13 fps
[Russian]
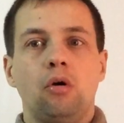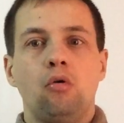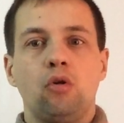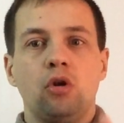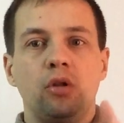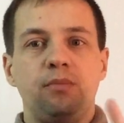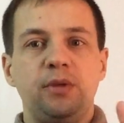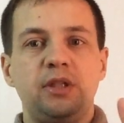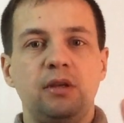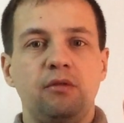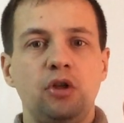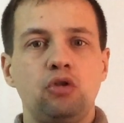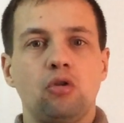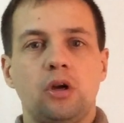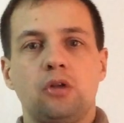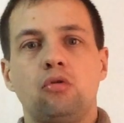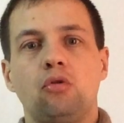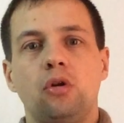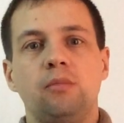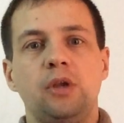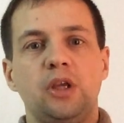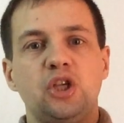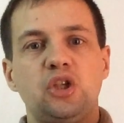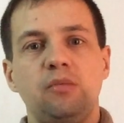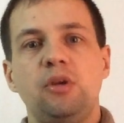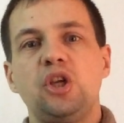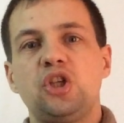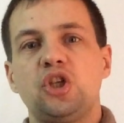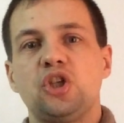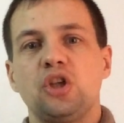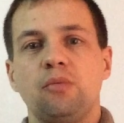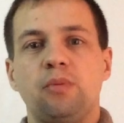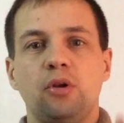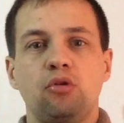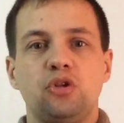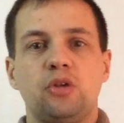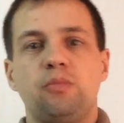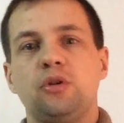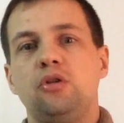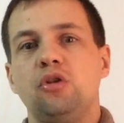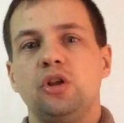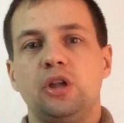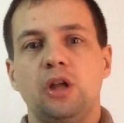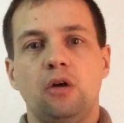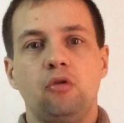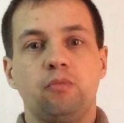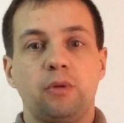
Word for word: около пяти видео, которые мне ежемесячно приносят определенный доход,